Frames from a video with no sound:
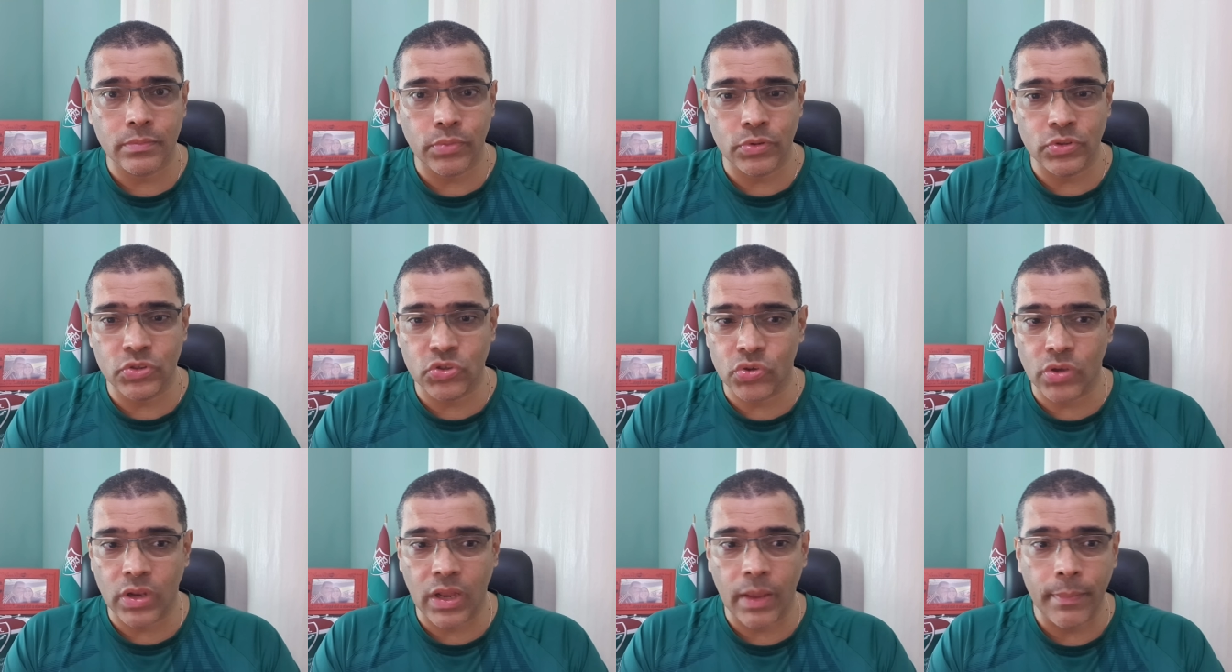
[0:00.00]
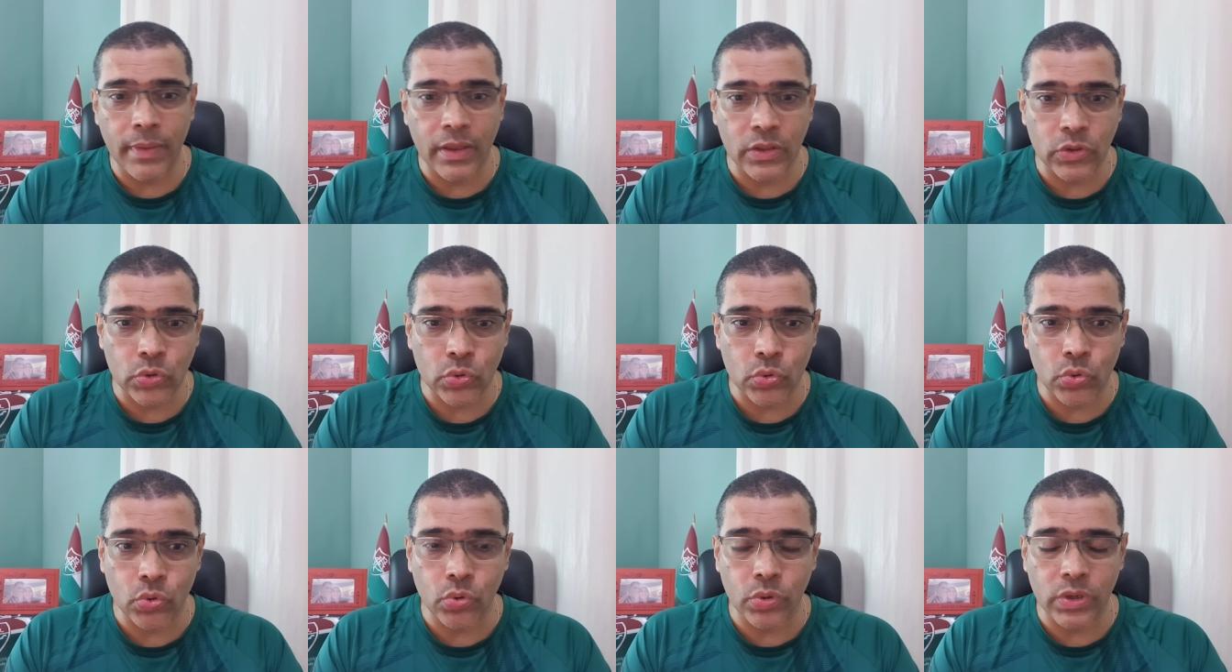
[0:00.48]

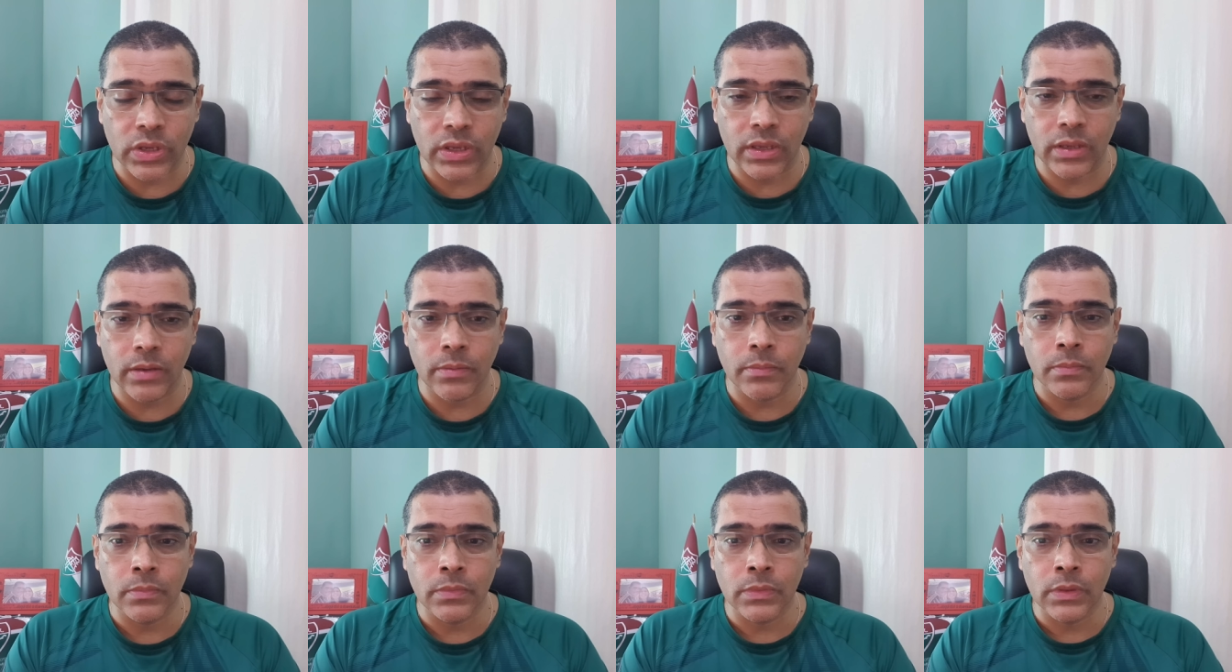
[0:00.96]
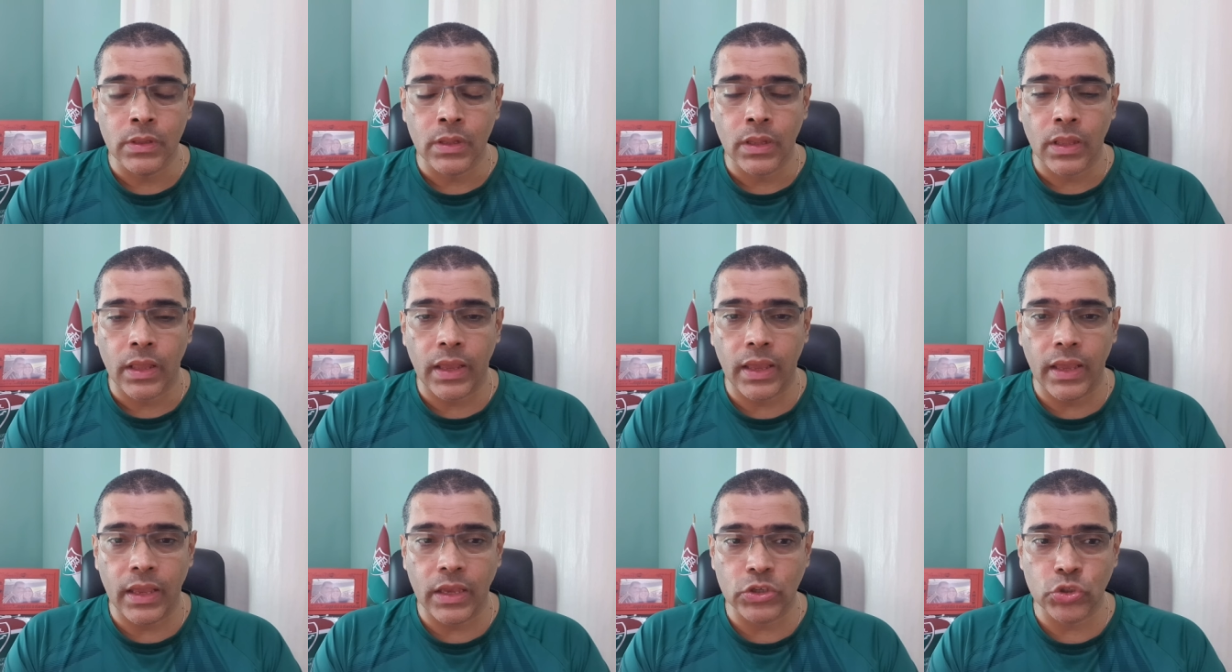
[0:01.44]
posicionamento ruim,
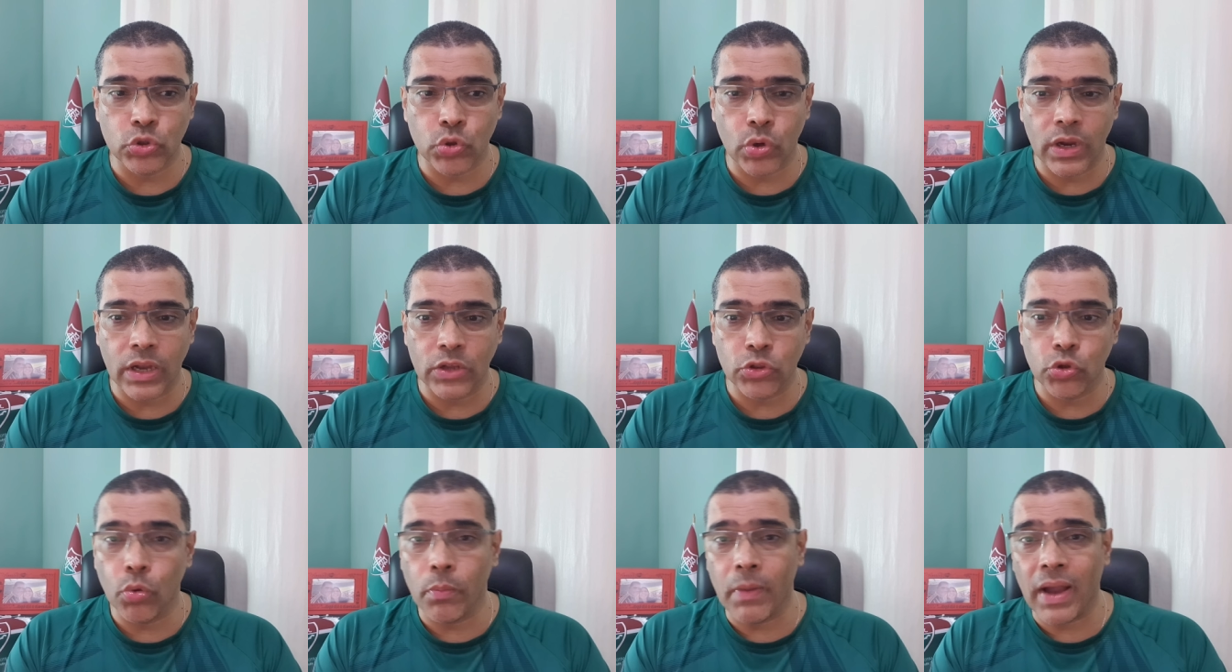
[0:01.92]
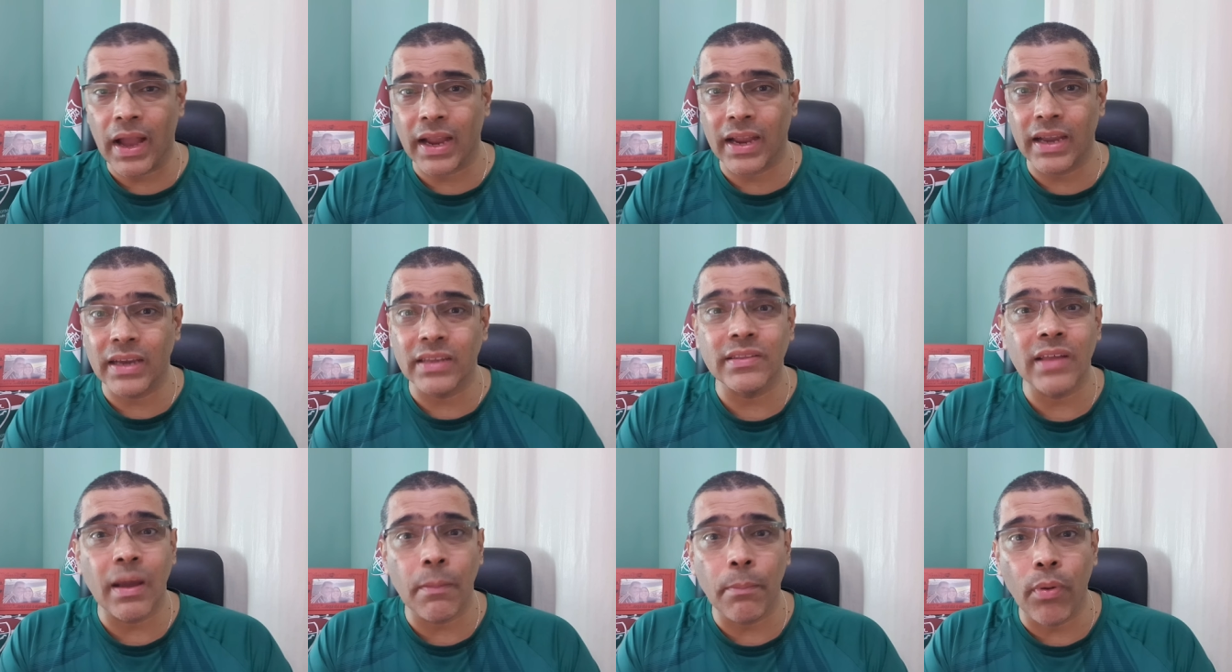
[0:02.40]
é, jogador
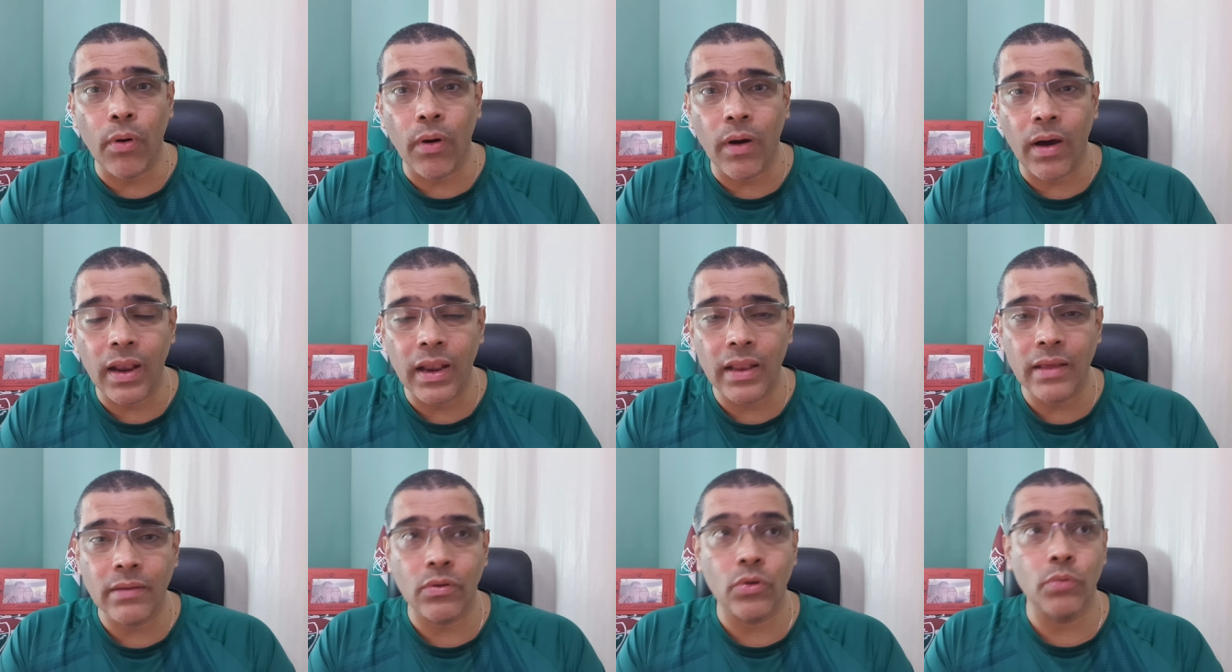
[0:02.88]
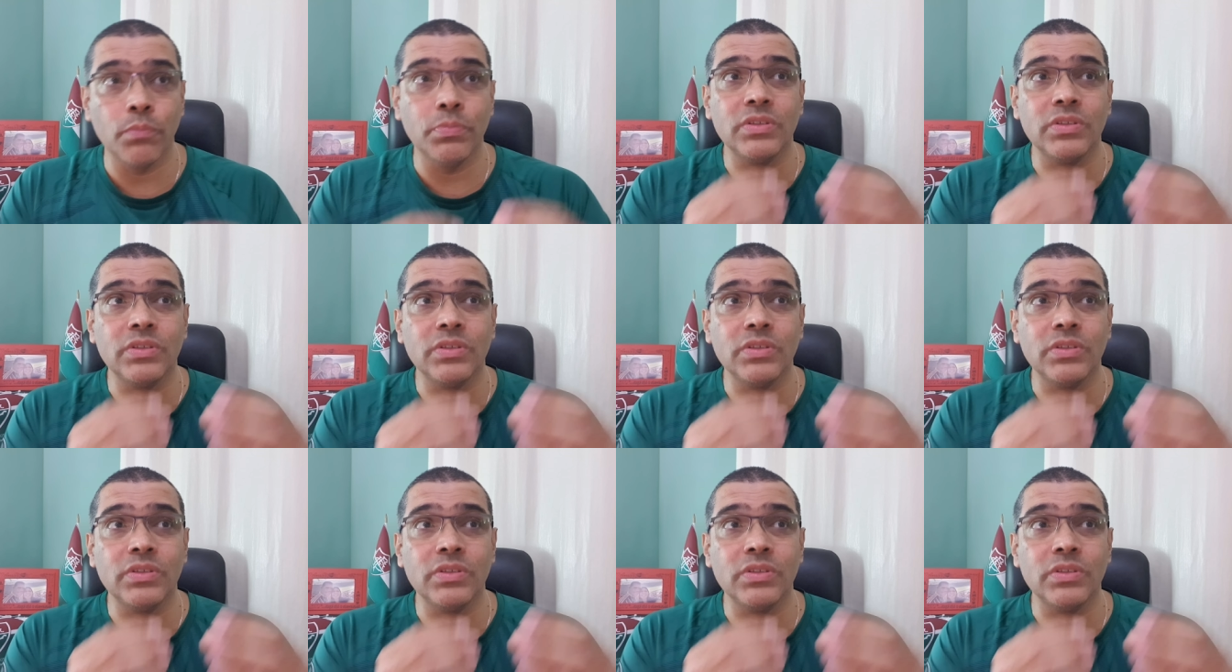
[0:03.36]
marcando a bola,